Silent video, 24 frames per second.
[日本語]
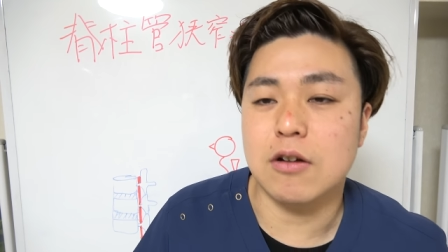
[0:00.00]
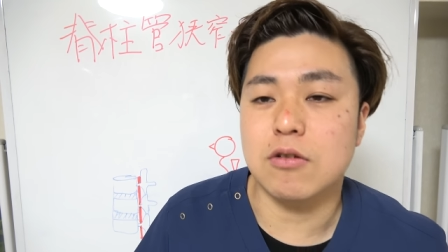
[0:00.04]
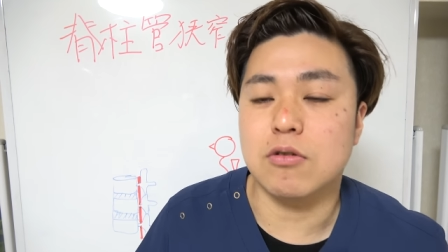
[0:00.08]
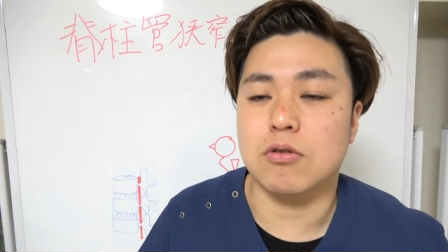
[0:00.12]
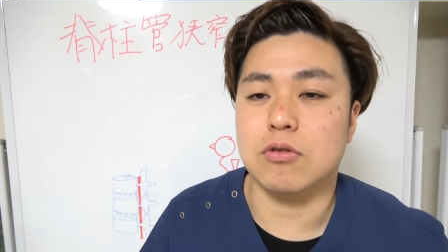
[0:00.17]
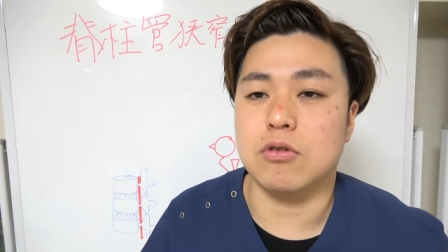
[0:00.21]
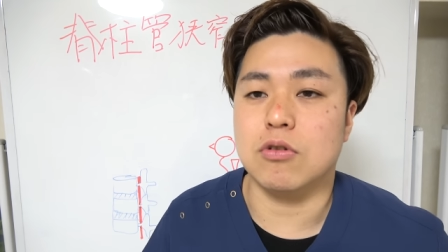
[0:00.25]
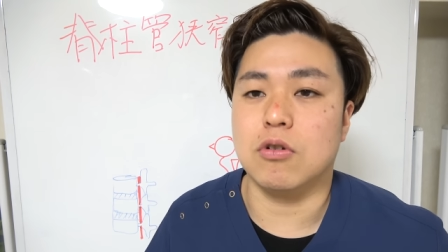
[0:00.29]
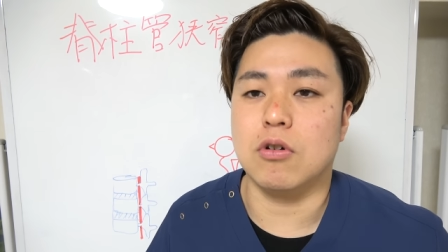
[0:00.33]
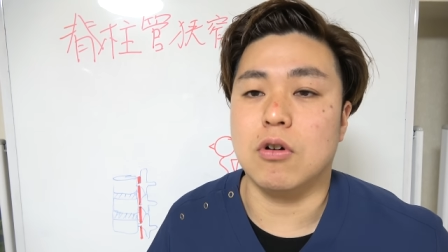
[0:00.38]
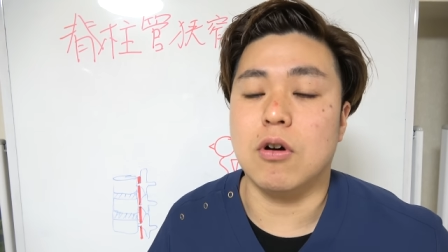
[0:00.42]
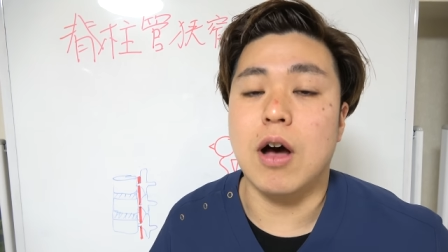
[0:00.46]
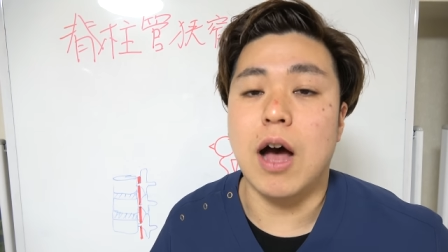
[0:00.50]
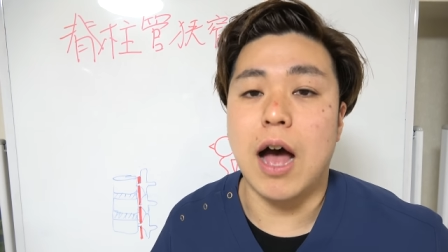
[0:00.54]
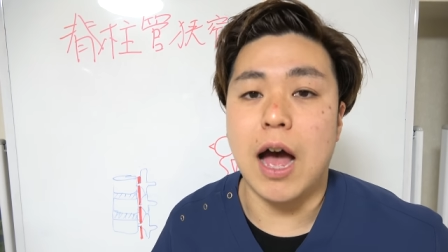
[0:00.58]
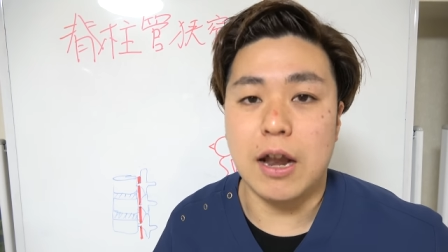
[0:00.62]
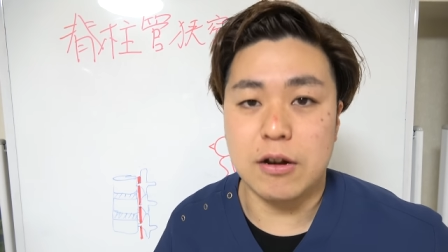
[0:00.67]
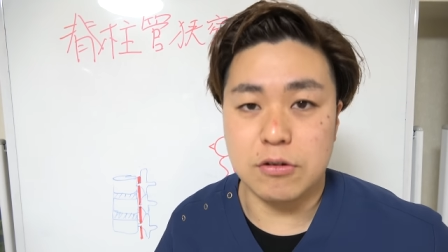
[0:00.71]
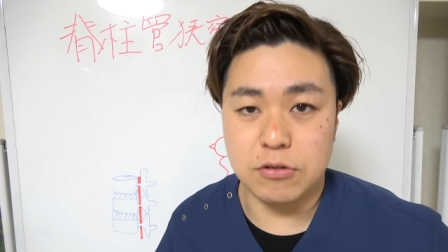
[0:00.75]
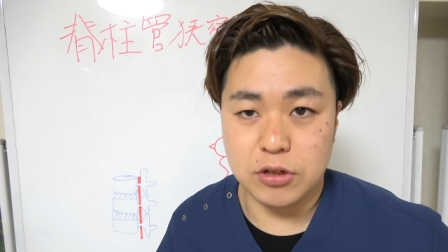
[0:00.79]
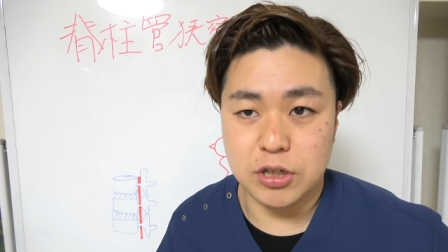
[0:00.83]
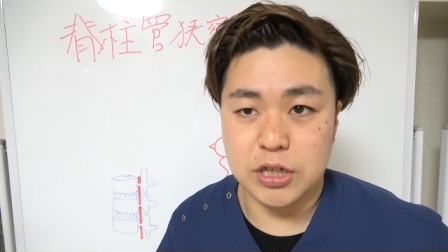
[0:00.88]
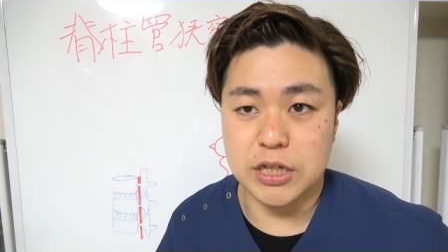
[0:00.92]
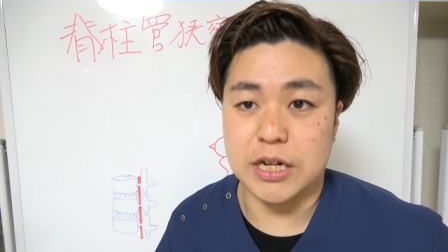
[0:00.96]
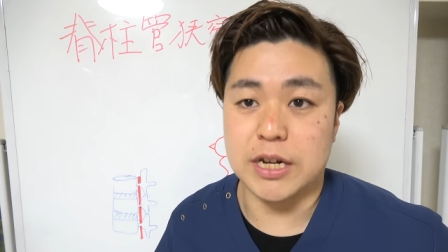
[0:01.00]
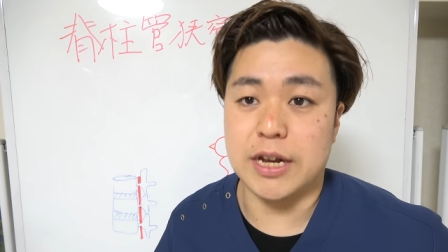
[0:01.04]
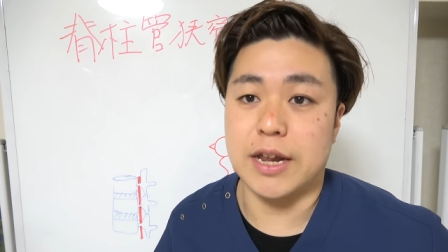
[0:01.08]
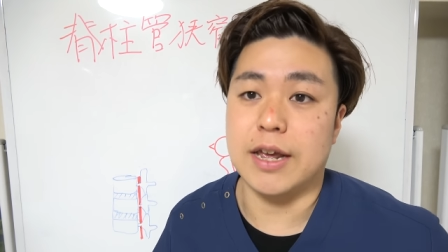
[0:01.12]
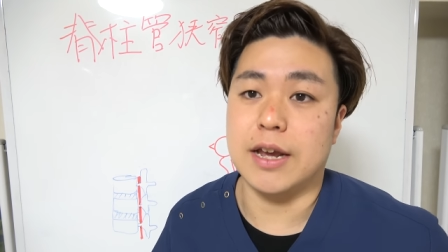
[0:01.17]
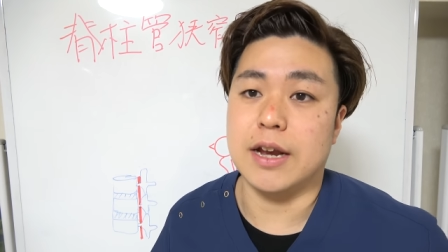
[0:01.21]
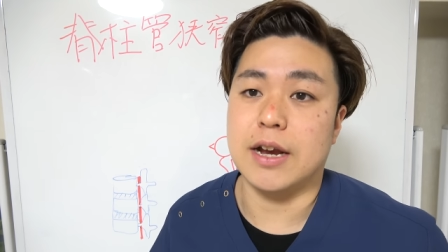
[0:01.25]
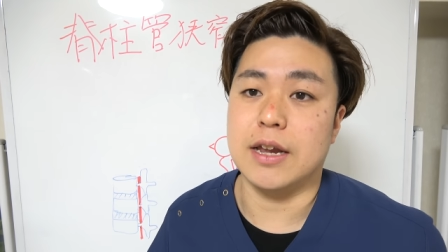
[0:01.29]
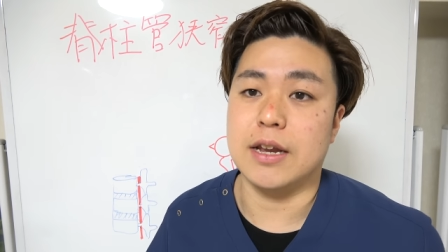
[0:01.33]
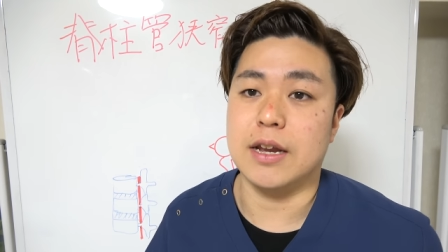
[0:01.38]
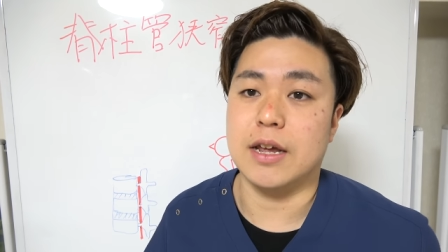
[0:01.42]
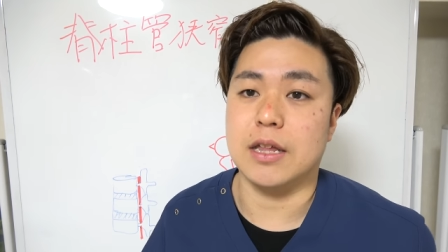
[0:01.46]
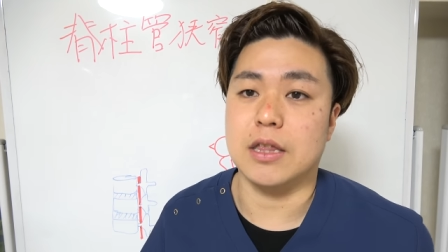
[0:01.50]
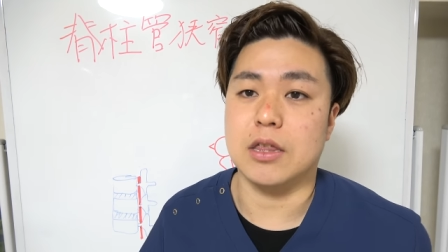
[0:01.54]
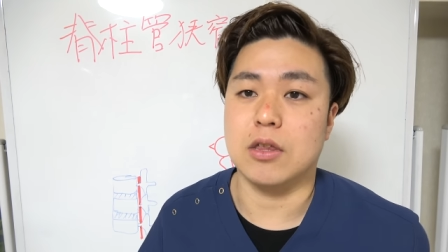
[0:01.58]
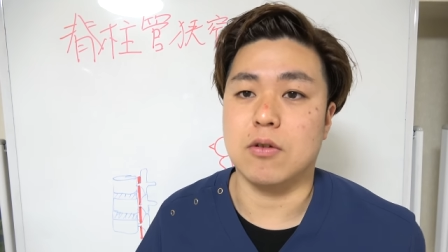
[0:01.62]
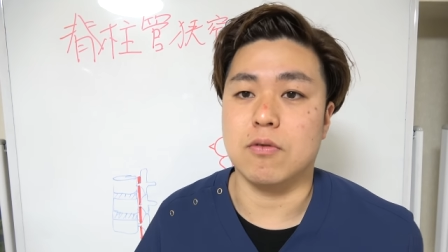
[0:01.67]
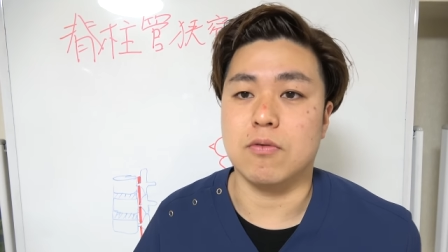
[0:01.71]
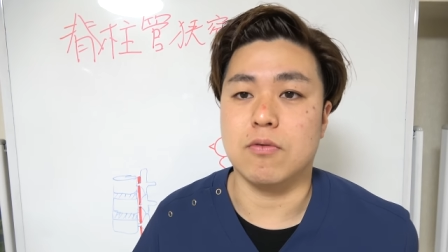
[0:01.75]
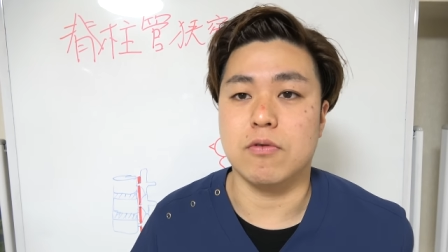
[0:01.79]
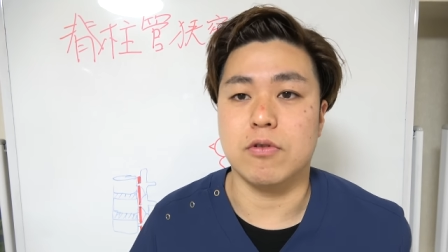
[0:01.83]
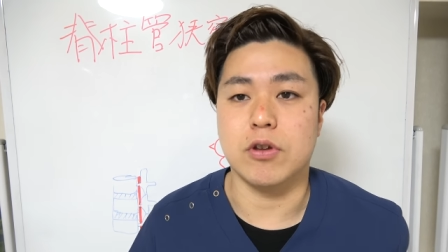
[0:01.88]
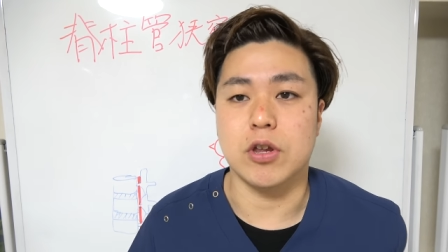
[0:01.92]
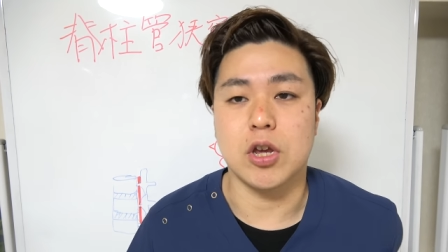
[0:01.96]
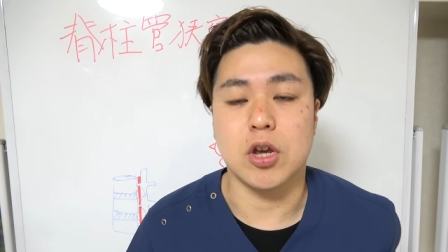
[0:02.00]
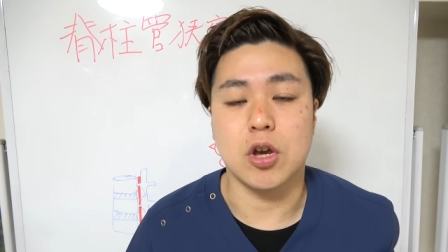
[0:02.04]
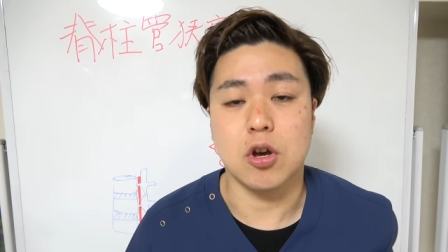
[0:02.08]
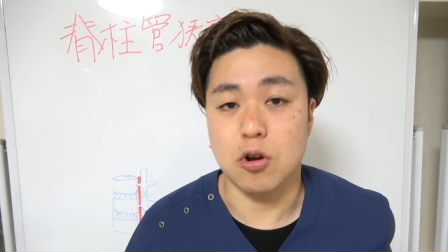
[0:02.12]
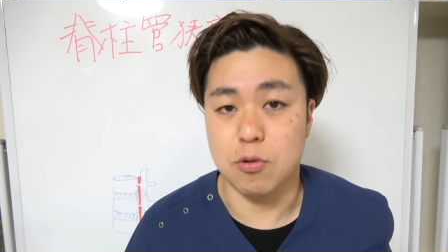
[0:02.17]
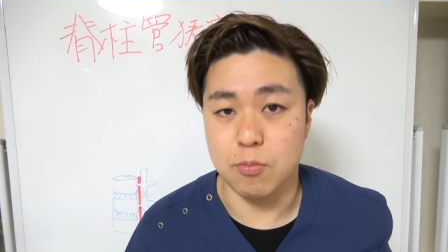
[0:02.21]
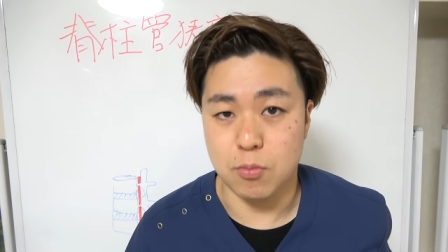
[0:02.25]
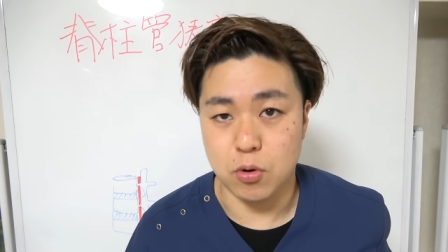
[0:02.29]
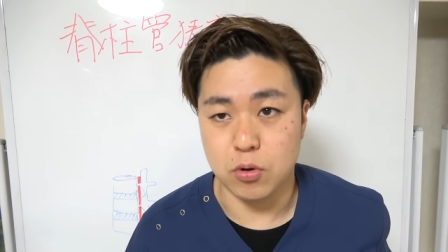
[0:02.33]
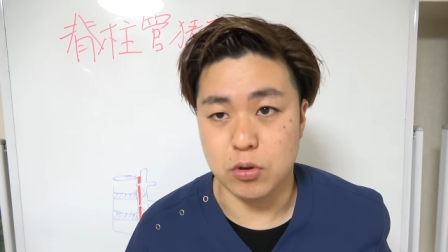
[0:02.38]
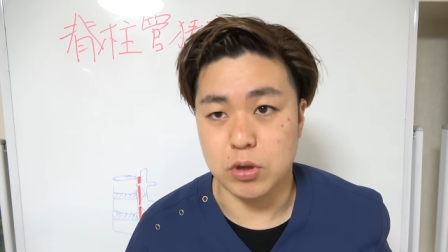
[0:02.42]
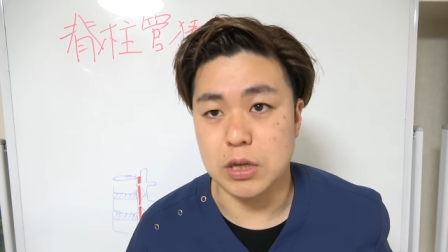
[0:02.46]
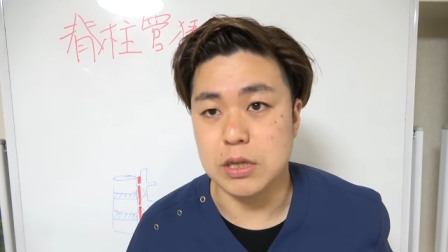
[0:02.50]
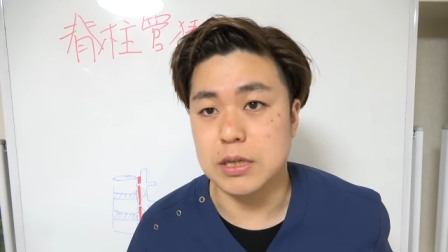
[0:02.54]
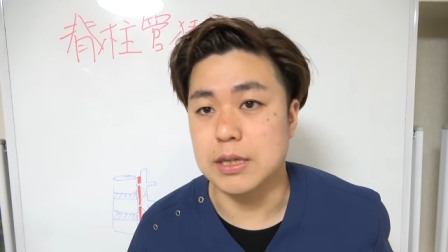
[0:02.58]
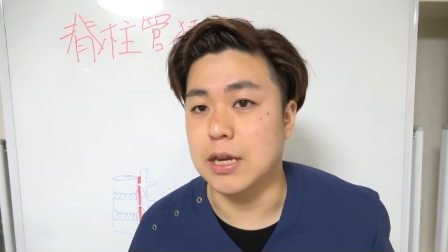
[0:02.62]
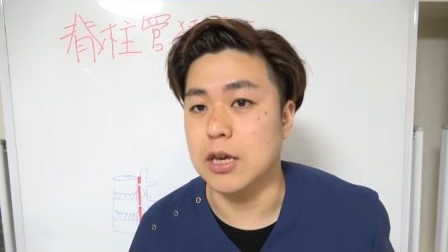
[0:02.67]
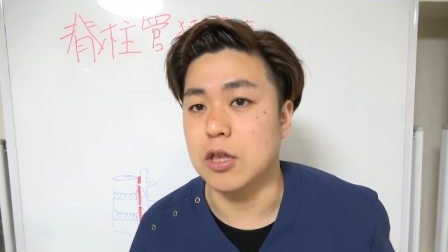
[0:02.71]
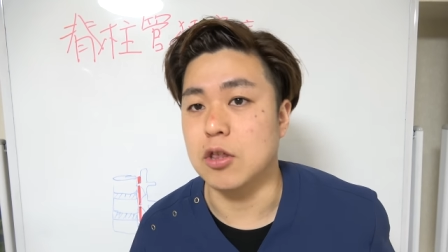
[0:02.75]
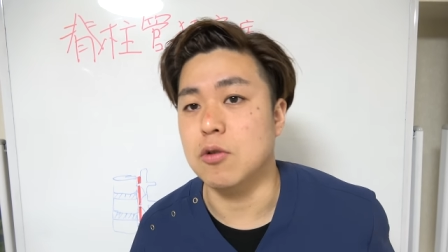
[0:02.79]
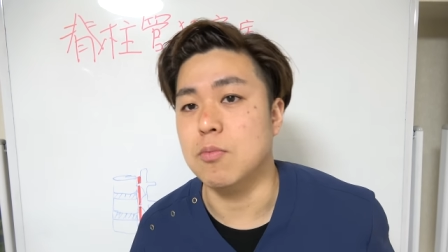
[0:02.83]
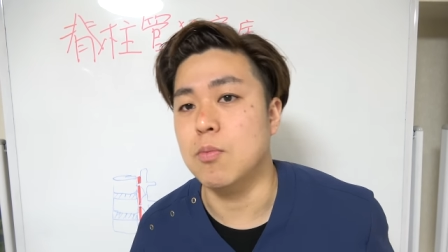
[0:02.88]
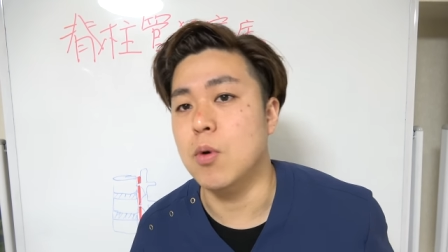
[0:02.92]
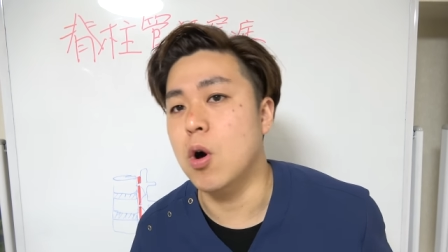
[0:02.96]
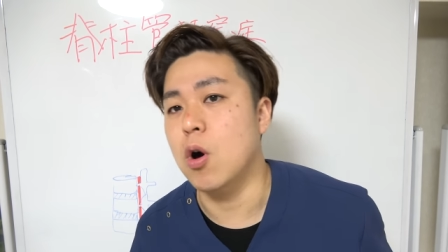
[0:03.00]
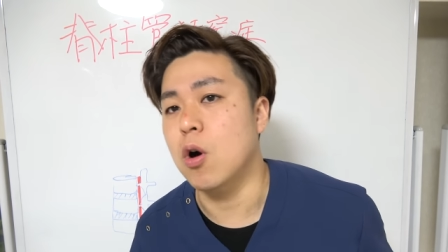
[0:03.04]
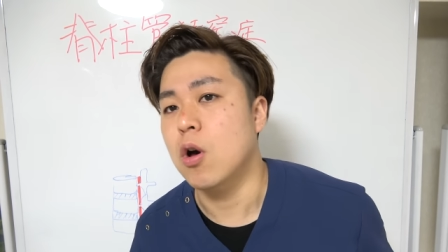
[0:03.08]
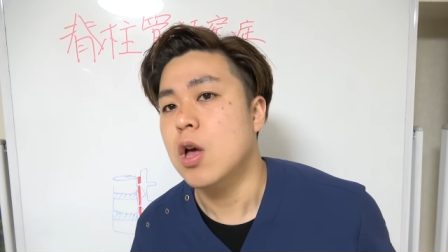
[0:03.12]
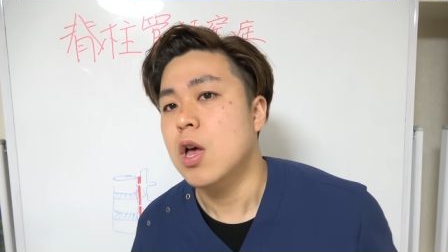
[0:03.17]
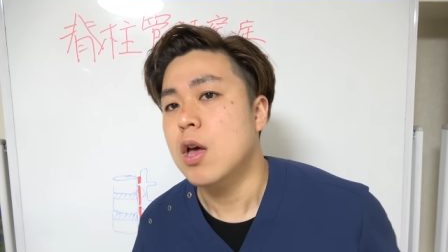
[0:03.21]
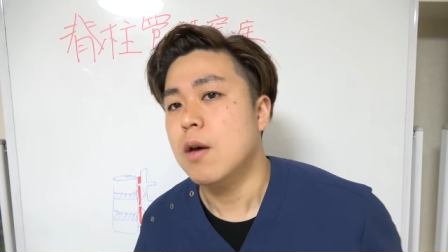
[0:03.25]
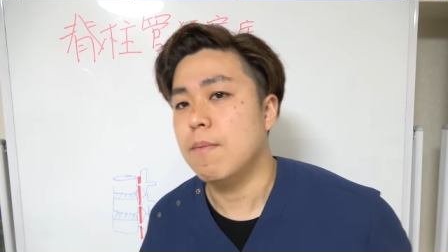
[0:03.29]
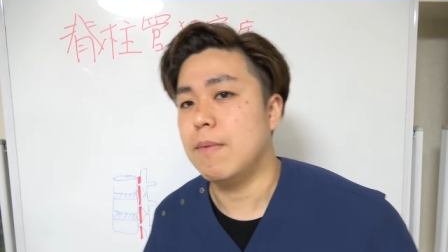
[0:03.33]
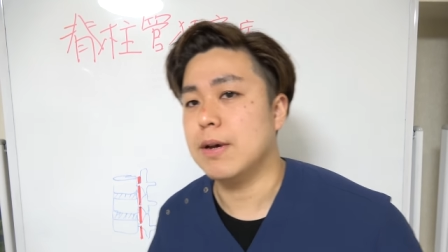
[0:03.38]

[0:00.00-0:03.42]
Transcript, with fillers: ることあるんじゃないかなっていうふうに思うんですけども、